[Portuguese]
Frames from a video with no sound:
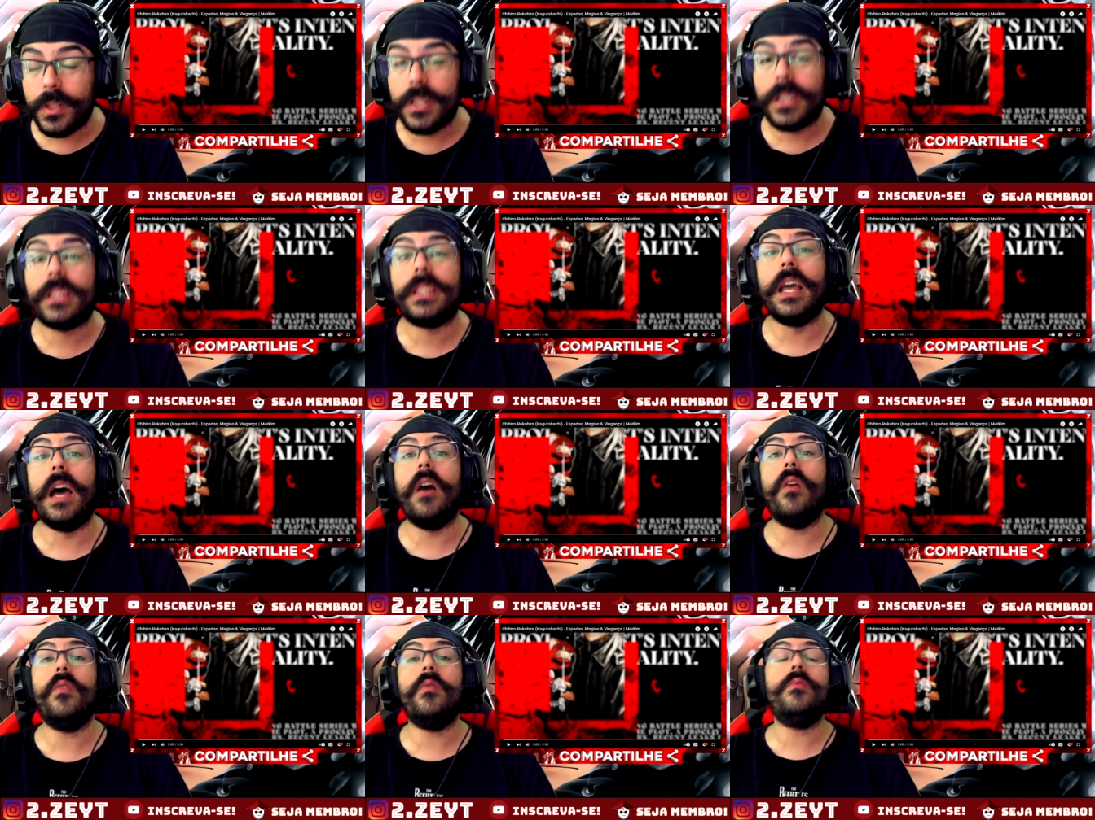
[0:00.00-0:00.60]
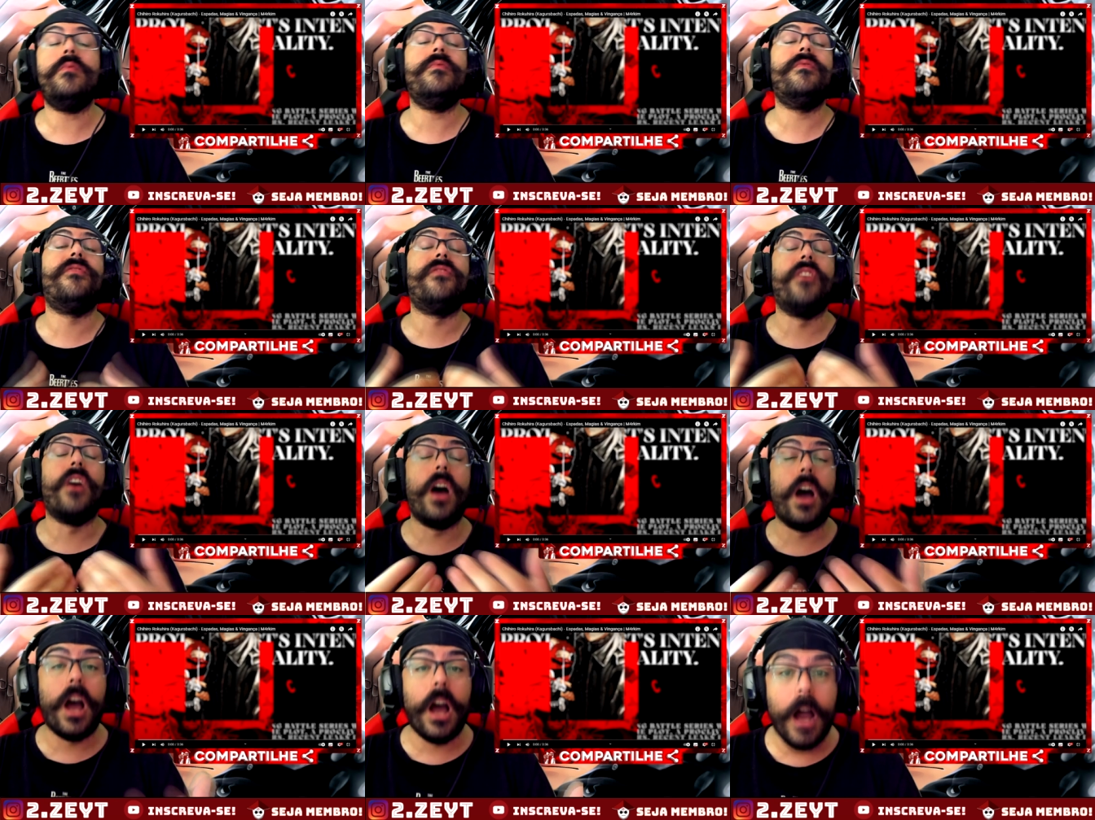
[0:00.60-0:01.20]
Então
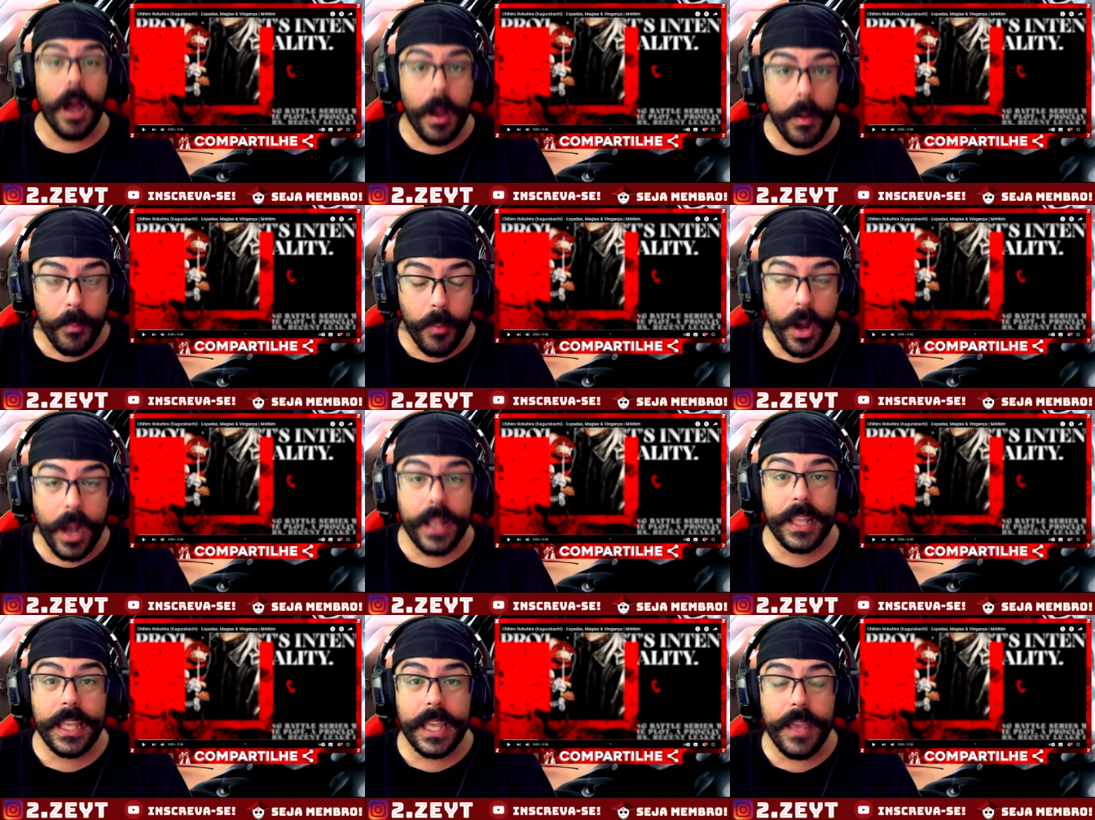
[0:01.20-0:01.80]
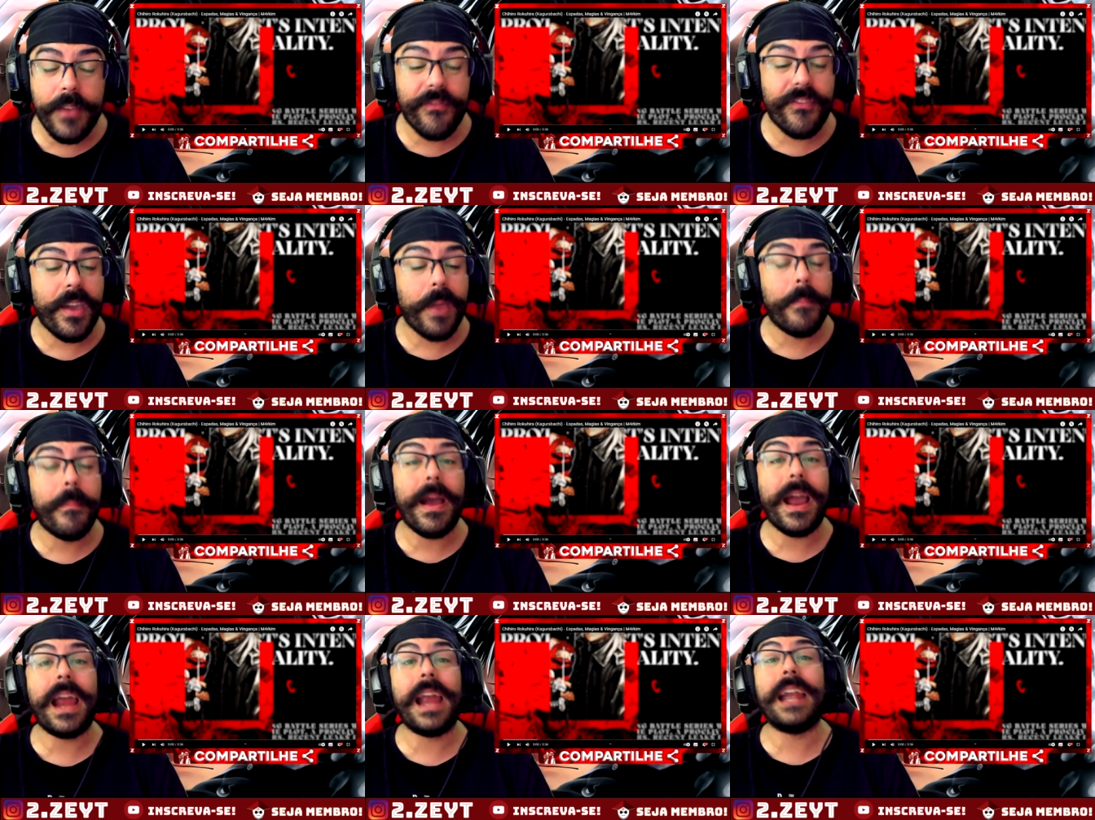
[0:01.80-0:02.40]
vamos aqui
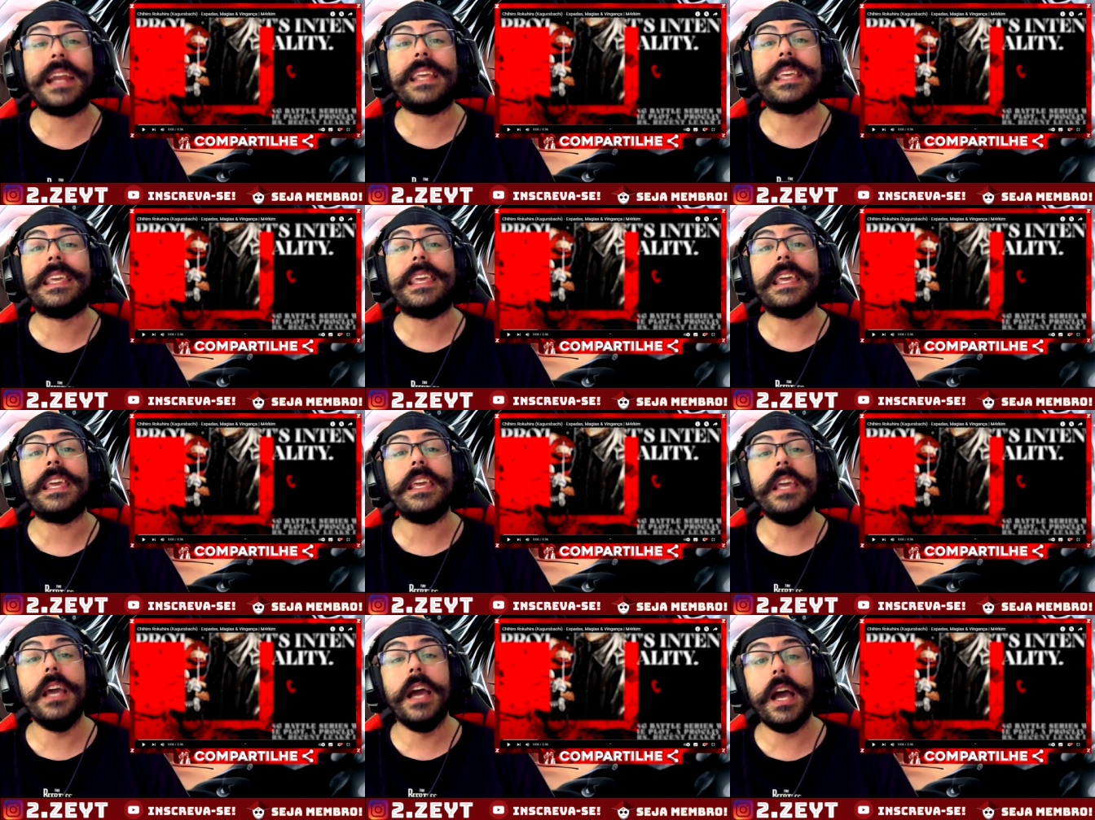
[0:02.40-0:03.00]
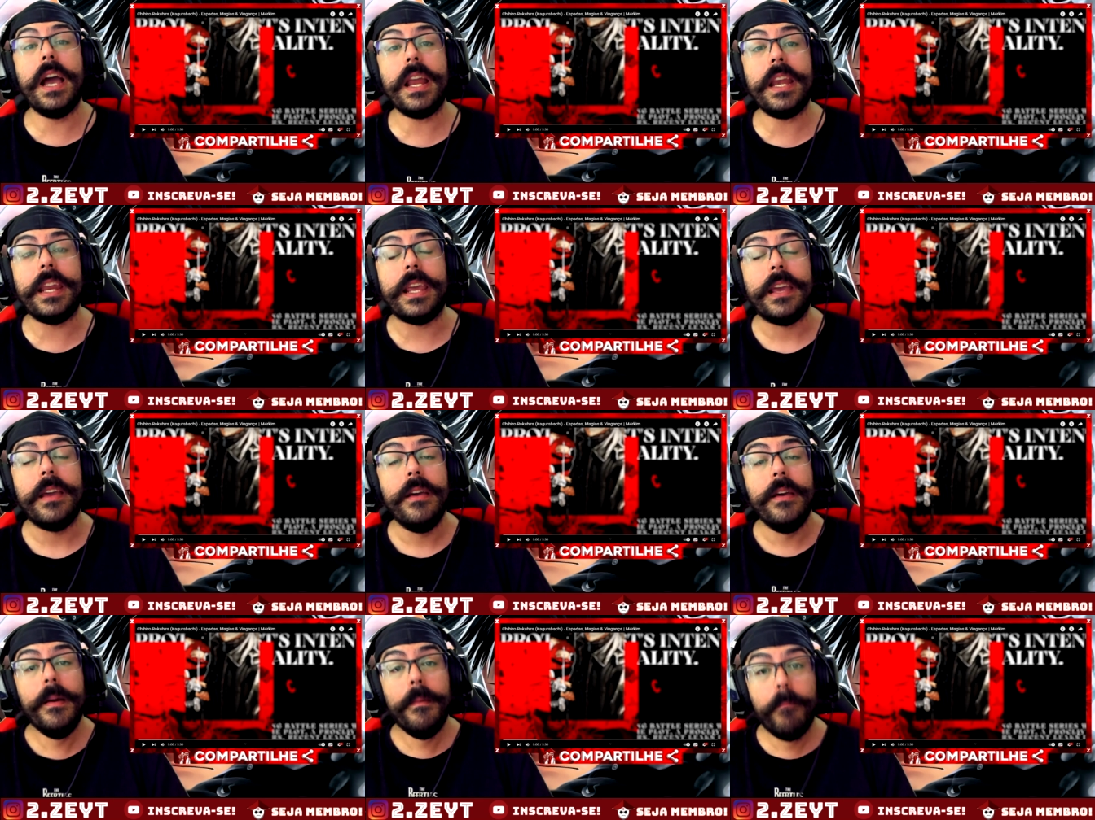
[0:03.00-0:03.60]
ver Marquinhos e
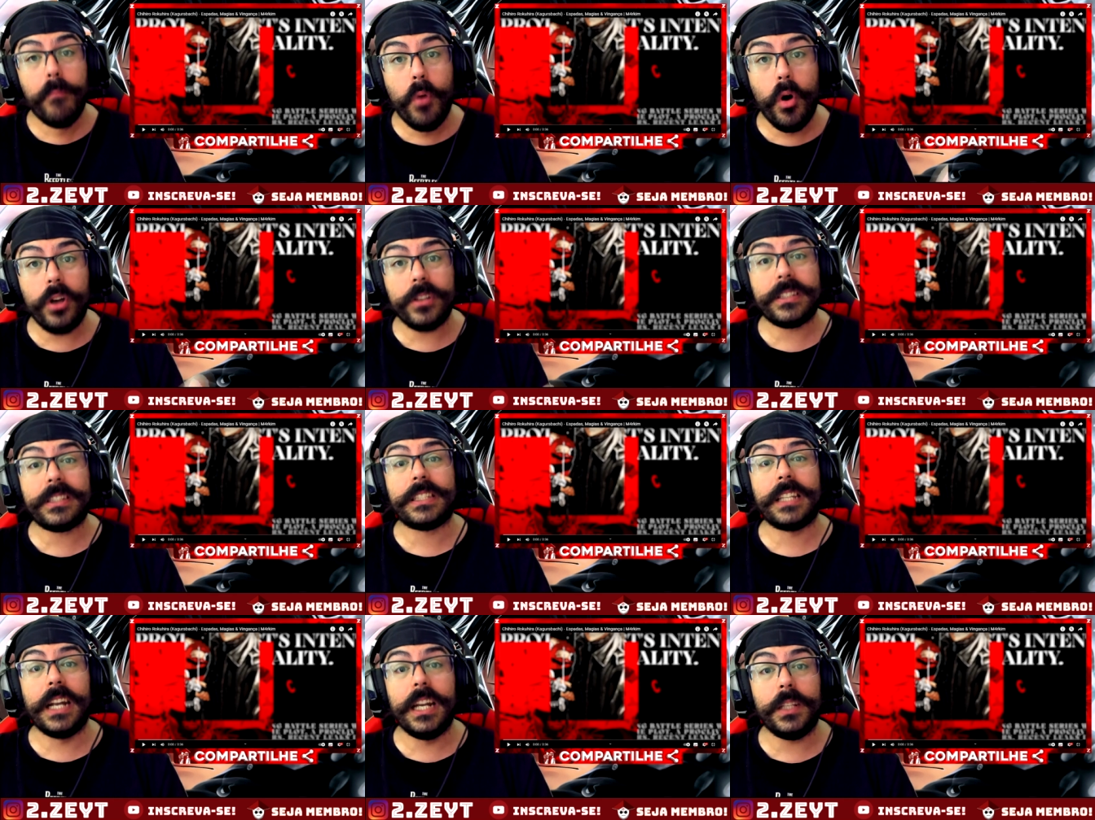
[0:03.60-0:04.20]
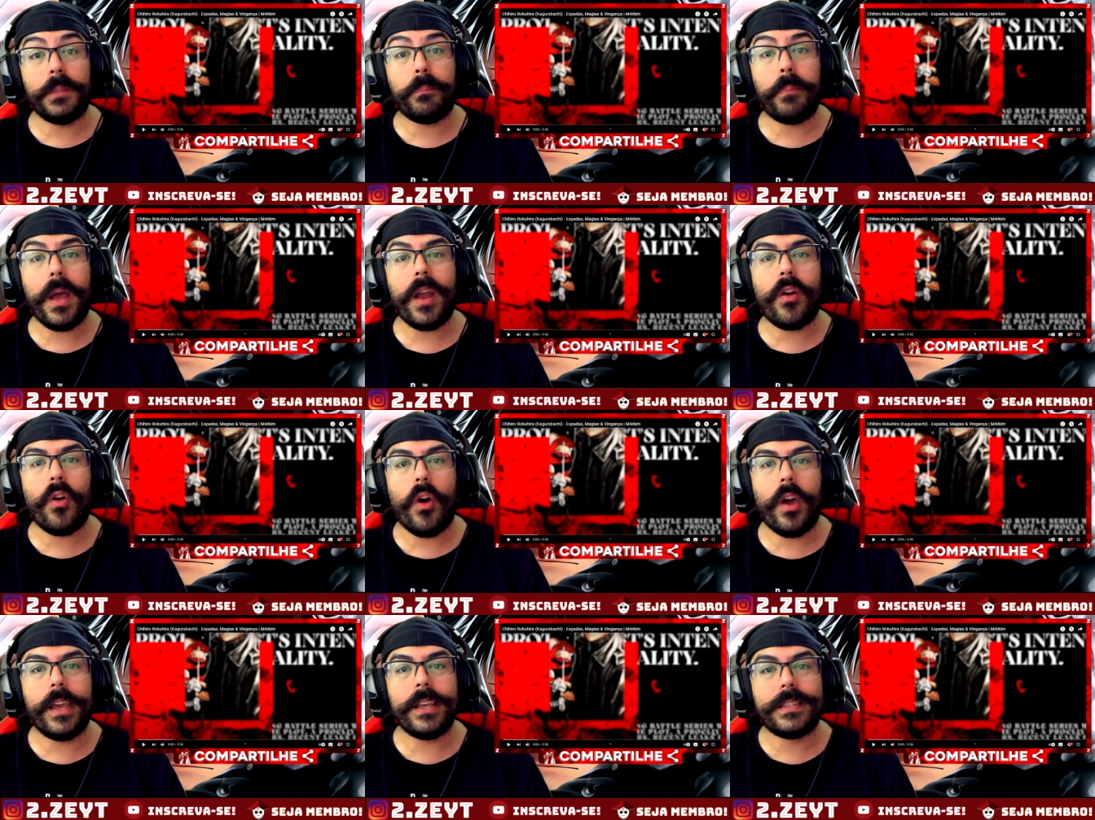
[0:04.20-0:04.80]
Anne mostrando
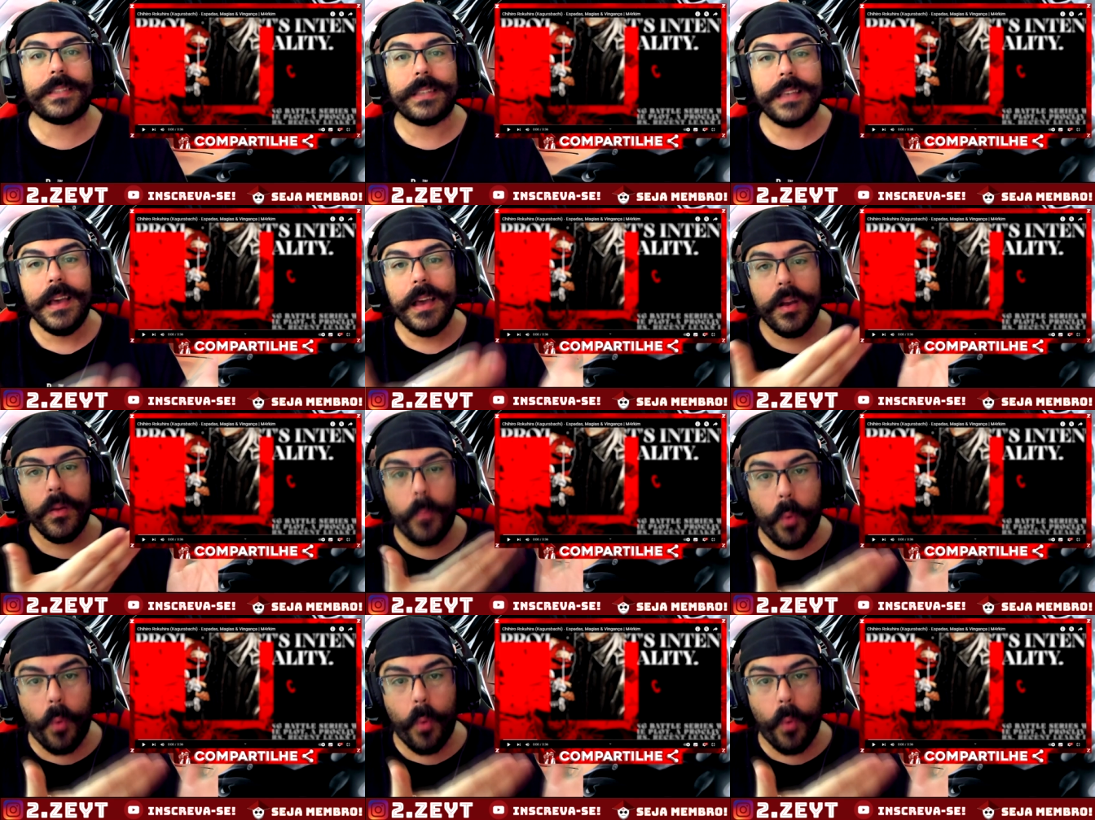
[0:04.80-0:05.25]
para nós.